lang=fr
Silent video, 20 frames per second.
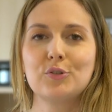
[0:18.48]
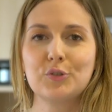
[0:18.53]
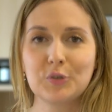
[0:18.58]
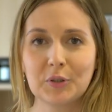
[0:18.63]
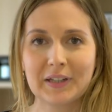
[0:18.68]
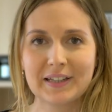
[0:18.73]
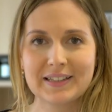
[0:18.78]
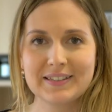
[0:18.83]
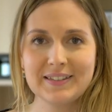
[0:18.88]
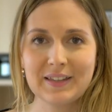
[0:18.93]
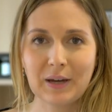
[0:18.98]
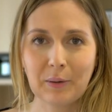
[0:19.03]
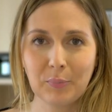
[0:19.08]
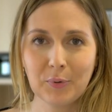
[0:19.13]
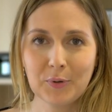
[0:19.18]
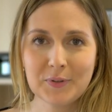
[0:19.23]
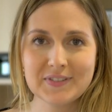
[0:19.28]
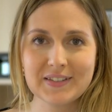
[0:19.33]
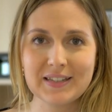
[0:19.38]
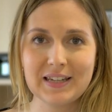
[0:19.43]
Ce crédit
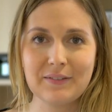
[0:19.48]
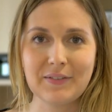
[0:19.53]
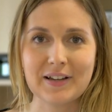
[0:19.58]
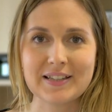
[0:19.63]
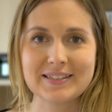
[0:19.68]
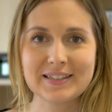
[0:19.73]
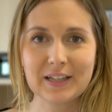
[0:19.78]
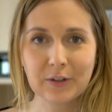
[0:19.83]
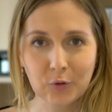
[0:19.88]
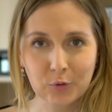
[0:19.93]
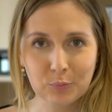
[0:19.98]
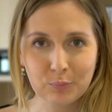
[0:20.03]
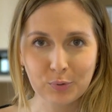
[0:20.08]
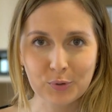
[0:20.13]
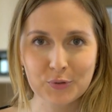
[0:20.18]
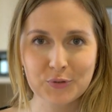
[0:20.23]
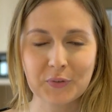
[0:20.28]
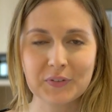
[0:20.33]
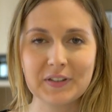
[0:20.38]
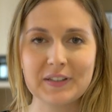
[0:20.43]
d'impôt s'élève à
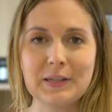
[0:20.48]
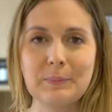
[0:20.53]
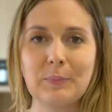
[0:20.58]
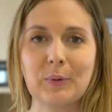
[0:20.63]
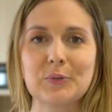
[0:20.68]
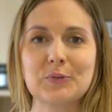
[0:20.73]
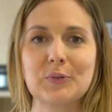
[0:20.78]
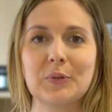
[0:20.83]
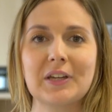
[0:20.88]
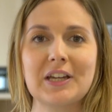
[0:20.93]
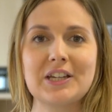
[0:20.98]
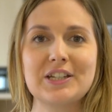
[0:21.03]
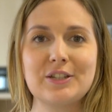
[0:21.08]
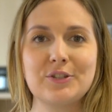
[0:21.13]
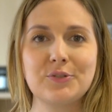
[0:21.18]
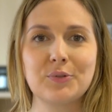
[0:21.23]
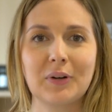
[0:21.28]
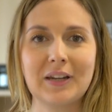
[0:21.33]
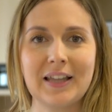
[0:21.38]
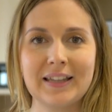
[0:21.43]
50% des dépenses
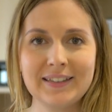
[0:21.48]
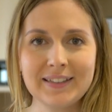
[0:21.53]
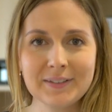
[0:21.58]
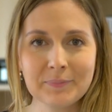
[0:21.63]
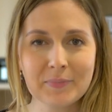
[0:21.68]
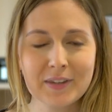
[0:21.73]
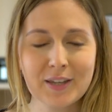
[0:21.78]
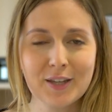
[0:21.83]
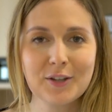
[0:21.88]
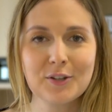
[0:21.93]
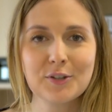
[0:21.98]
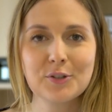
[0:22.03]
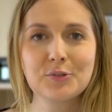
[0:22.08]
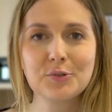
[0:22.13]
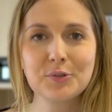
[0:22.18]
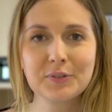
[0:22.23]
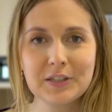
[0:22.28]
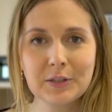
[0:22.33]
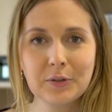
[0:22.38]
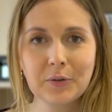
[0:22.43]
engagées sur l'année,
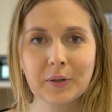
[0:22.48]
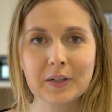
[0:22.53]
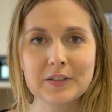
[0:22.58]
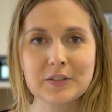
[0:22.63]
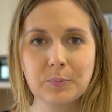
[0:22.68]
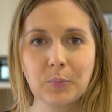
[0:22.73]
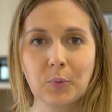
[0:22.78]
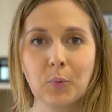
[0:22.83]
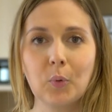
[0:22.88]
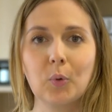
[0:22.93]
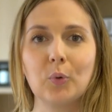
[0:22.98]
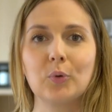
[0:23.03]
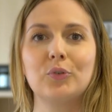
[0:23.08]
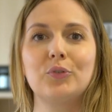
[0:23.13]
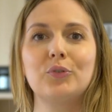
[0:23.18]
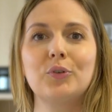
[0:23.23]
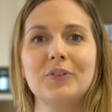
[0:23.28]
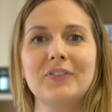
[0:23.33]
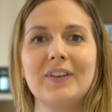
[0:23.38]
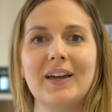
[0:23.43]
ce qui correspond au
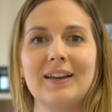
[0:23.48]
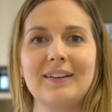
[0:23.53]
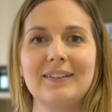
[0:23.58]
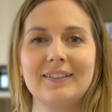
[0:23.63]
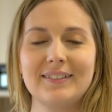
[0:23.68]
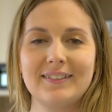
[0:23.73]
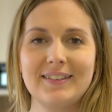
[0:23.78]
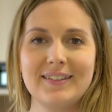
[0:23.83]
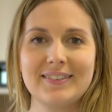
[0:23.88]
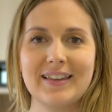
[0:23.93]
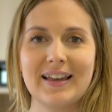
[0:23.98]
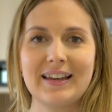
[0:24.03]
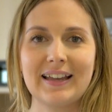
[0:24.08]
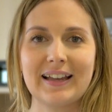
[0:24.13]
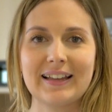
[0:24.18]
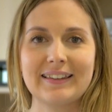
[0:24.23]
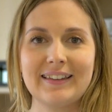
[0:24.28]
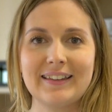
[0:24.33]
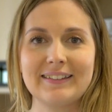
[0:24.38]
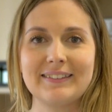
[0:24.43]
total des
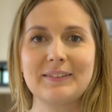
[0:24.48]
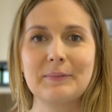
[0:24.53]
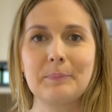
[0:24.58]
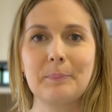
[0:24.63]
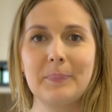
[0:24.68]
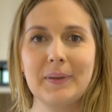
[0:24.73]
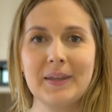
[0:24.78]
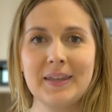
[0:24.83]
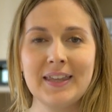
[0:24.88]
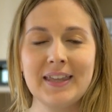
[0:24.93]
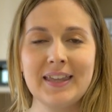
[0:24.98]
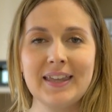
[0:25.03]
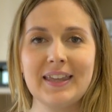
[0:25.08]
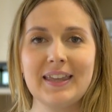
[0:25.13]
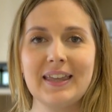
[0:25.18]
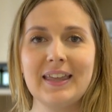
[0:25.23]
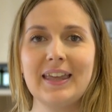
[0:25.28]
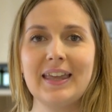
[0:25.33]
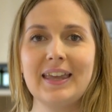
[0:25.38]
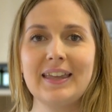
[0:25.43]
salaires nets
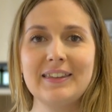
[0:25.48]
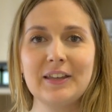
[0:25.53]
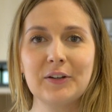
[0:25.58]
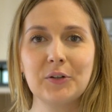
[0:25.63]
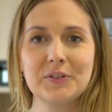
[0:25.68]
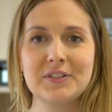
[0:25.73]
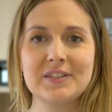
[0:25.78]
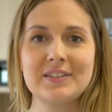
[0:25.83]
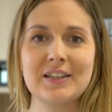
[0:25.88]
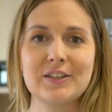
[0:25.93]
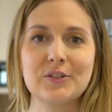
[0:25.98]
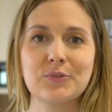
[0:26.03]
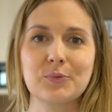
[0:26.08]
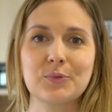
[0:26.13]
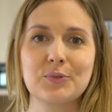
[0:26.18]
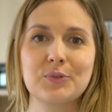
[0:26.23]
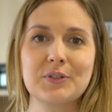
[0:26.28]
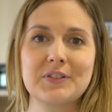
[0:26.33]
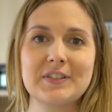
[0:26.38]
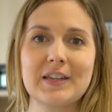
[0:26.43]
payés et des
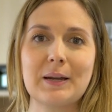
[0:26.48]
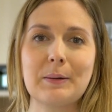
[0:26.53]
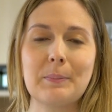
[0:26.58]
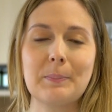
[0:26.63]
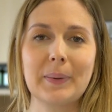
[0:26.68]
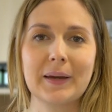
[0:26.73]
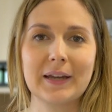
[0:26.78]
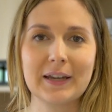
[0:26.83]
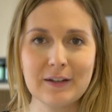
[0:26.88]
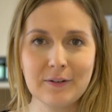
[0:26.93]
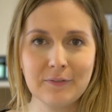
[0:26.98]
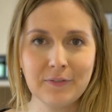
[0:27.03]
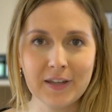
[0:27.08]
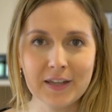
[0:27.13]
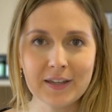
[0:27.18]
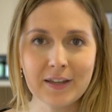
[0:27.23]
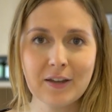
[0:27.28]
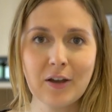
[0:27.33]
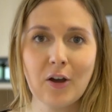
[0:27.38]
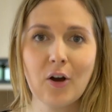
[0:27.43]
cotisations sociales
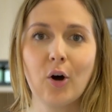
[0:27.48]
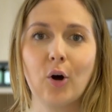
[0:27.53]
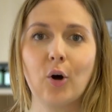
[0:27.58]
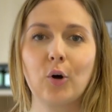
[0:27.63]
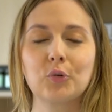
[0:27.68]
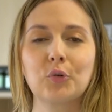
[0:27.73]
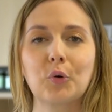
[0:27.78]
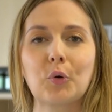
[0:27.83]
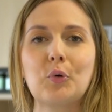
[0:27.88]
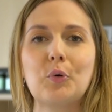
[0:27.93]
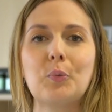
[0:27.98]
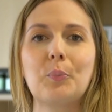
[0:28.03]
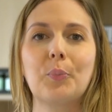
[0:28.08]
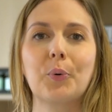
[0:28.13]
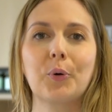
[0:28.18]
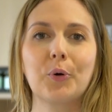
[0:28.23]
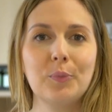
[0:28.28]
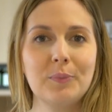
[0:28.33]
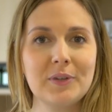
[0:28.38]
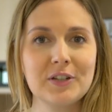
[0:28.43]
prélevées entre le
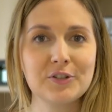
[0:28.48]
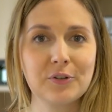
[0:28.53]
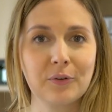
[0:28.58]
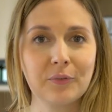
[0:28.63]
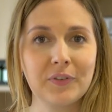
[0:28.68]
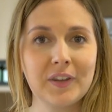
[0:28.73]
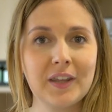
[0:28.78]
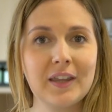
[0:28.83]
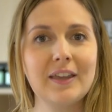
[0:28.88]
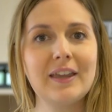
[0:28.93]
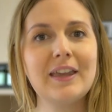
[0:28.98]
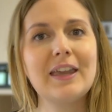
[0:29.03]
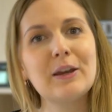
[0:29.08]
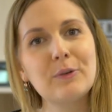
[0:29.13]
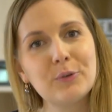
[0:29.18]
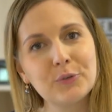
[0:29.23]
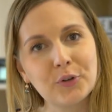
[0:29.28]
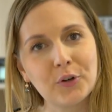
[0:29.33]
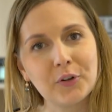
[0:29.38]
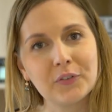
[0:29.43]
1er janvier
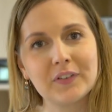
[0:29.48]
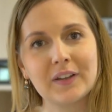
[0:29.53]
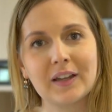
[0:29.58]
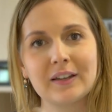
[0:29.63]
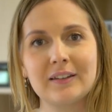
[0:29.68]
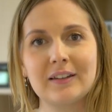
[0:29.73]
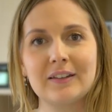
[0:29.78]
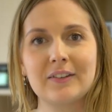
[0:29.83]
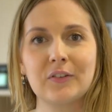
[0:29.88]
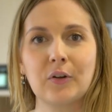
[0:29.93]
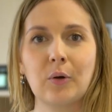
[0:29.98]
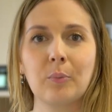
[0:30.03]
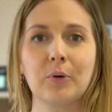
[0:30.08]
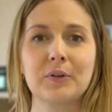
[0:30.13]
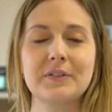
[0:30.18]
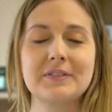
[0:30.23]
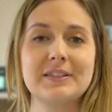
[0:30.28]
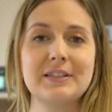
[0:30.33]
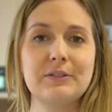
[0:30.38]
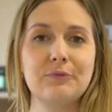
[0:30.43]
et le 31
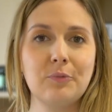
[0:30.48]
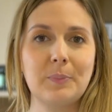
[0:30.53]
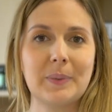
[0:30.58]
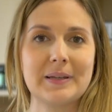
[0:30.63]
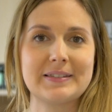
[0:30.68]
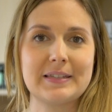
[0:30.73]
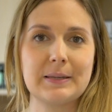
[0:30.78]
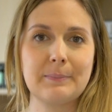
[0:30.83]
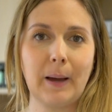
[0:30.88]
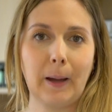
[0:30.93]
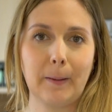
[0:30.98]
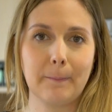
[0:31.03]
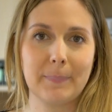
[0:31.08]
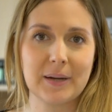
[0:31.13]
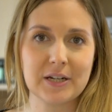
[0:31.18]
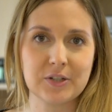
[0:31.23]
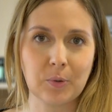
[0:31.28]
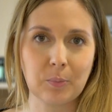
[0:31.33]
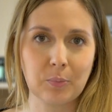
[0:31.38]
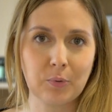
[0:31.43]
décembre si vous passez par
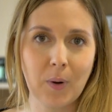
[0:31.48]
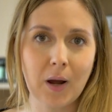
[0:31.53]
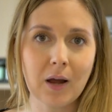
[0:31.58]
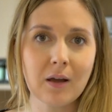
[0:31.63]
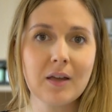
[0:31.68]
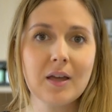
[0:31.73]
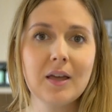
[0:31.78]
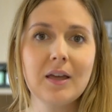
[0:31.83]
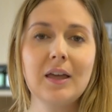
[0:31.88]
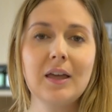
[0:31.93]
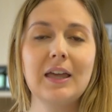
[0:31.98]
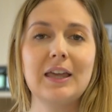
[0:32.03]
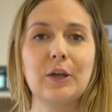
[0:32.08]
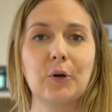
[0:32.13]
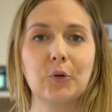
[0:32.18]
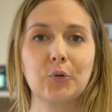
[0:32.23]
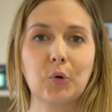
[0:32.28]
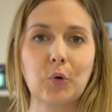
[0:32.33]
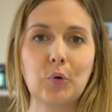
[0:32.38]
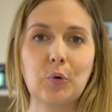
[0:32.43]
Page Emploi
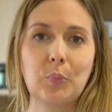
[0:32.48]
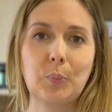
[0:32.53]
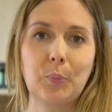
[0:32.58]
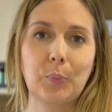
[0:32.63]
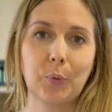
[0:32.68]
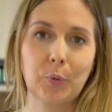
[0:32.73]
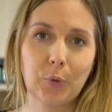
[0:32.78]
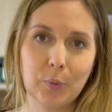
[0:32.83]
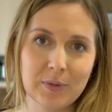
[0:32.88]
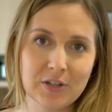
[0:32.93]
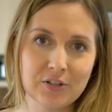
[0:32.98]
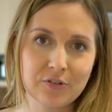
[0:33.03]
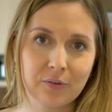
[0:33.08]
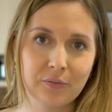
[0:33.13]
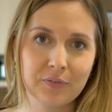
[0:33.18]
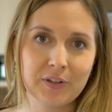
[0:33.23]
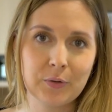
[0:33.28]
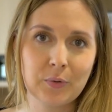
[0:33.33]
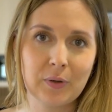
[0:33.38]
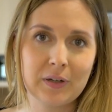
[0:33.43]
et entre le 1er
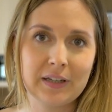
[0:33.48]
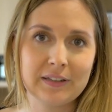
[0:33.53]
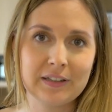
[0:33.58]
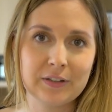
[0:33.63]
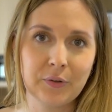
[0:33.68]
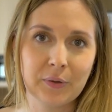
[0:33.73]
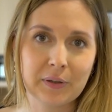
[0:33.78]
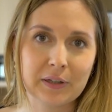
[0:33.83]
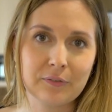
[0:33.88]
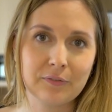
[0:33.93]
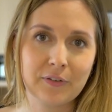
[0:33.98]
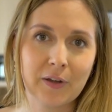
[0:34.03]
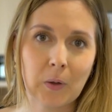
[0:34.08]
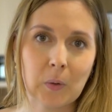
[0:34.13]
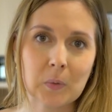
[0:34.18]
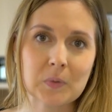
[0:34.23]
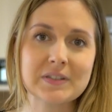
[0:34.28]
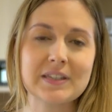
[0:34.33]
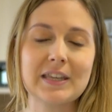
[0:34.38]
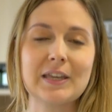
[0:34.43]
janvier de l'année de
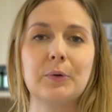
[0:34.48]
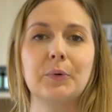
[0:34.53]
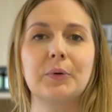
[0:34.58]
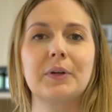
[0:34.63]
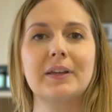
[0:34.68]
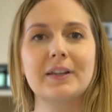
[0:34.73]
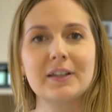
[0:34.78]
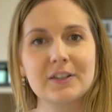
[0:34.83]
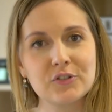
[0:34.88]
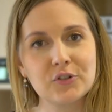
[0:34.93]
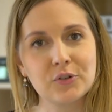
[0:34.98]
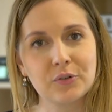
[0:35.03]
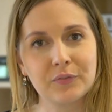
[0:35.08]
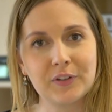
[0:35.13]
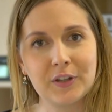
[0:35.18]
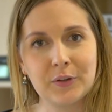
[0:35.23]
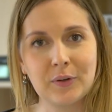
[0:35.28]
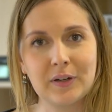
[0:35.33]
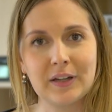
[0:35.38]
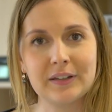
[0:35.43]
référence et le 15
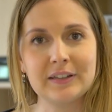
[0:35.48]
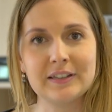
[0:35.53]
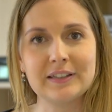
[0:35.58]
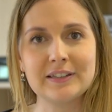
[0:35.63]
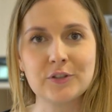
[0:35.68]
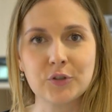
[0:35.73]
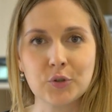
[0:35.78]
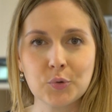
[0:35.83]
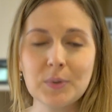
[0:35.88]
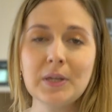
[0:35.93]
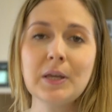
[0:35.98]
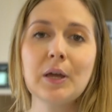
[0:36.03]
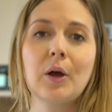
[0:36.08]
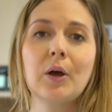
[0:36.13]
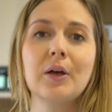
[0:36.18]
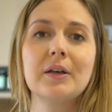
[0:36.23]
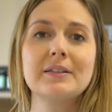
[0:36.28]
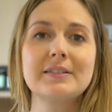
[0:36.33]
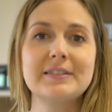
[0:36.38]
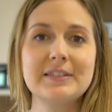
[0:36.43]
janvier de l'année qui suit
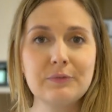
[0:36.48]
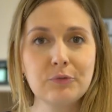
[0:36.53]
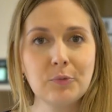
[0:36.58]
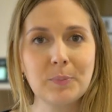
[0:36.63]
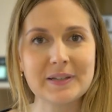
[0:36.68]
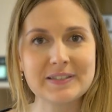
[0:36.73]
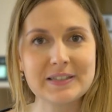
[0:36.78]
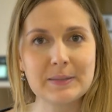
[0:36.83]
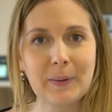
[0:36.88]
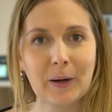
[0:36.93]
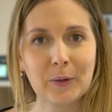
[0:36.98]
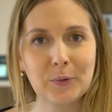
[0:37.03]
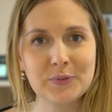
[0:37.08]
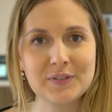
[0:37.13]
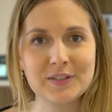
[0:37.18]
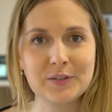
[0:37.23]
si vous passez par le